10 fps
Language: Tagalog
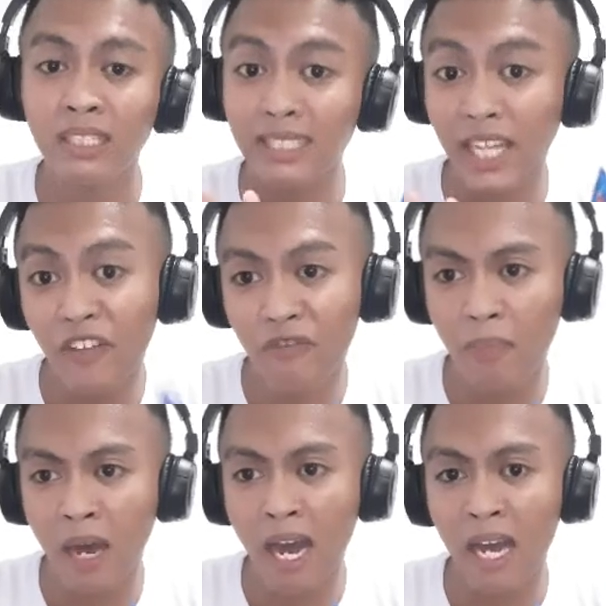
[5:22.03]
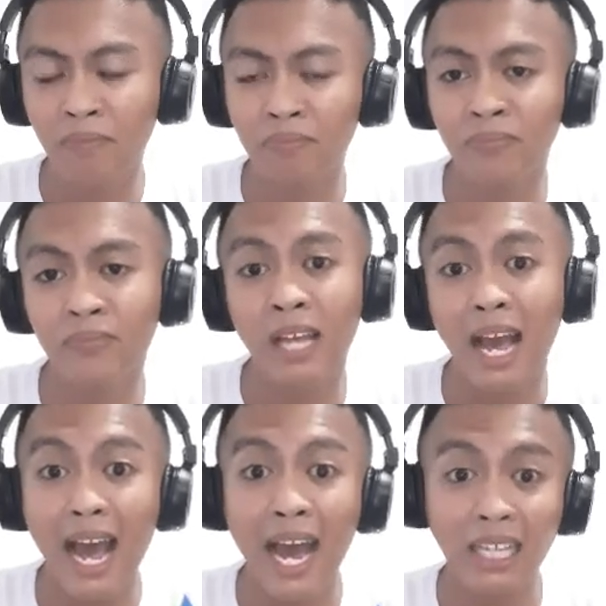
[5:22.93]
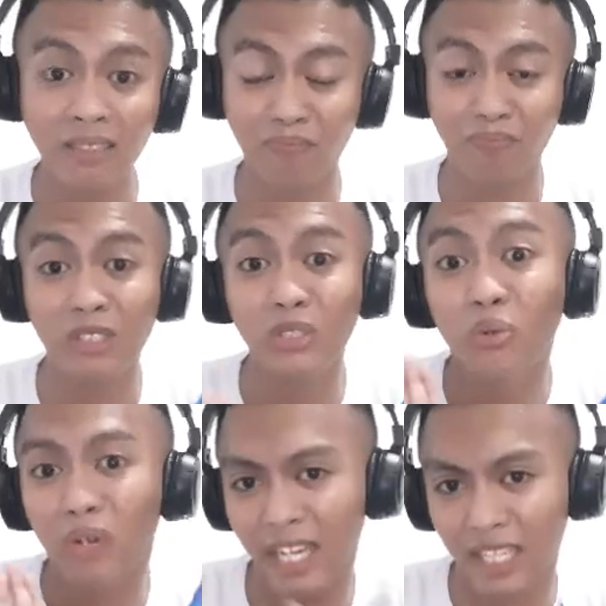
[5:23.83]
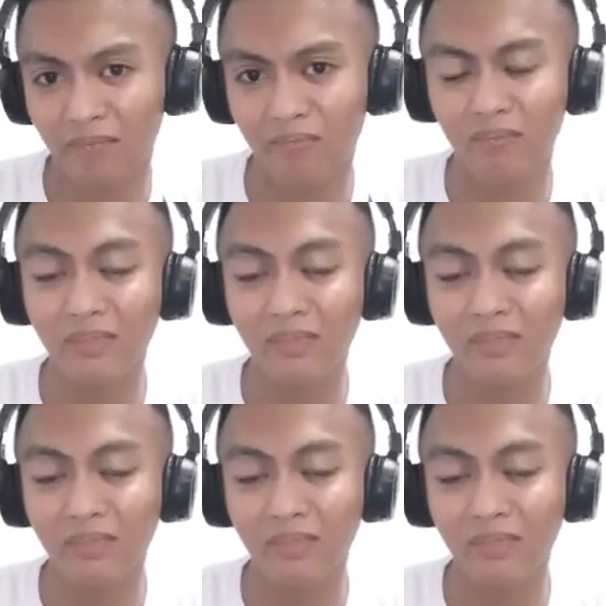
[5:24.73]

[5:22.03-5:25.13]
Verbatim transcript: safe pa, at sulit